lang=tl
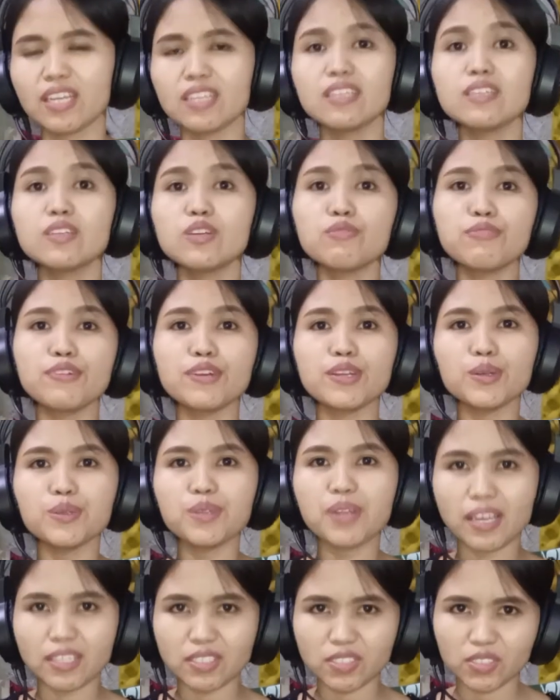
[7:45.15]
I need
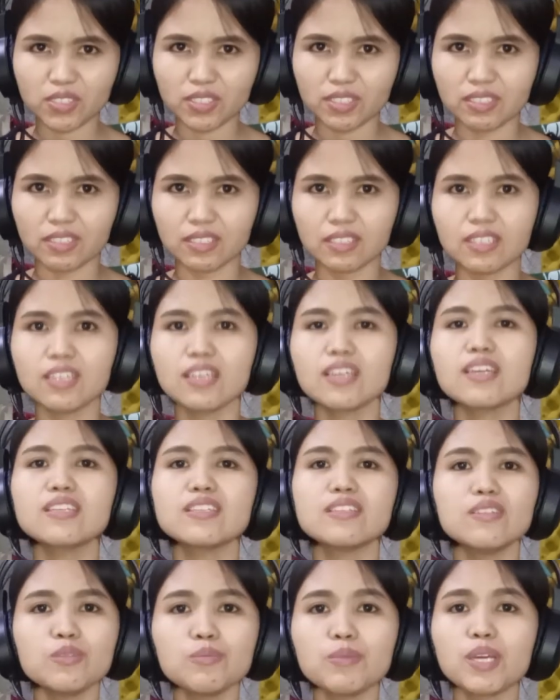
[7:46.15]
overload answer
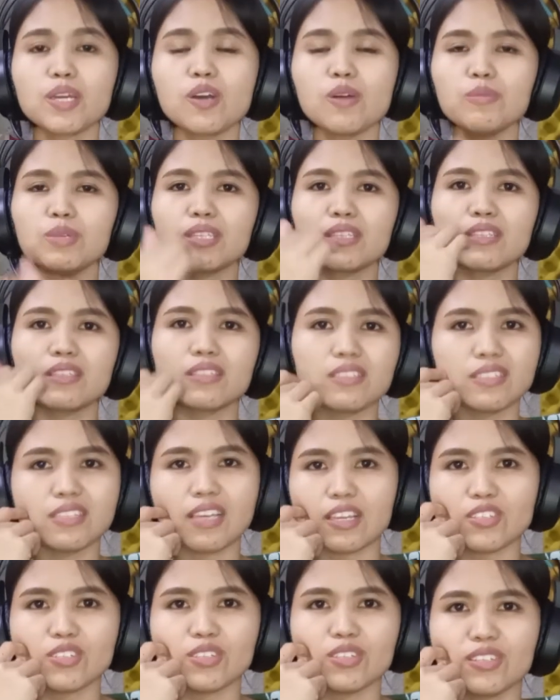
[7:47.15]
on my comment
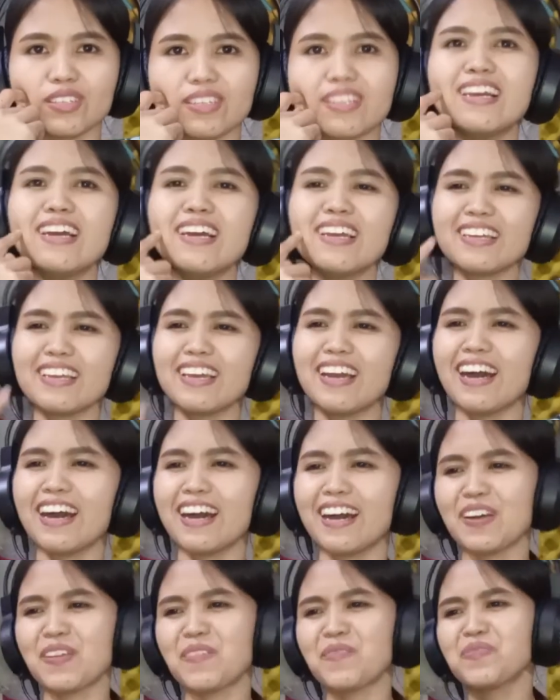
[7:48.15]
section.
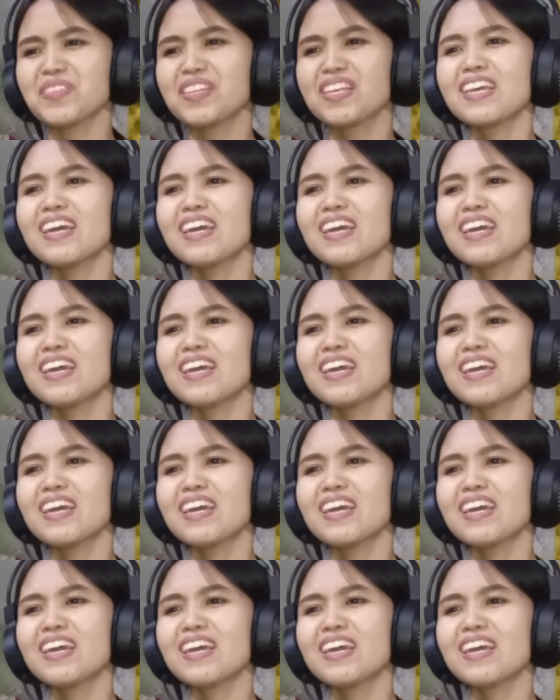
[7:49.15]
yeah.